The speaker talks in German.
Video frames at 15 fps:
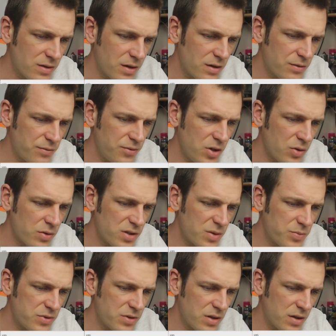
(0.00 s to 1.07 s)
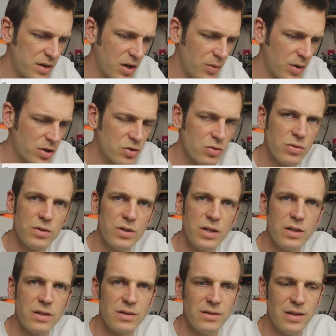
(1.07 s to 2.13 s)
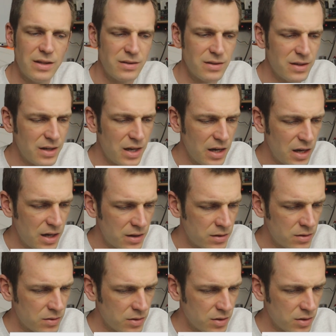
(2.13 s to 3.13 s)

Das sind jetzt 74 Kilowattstunden, die ins Netz gingen.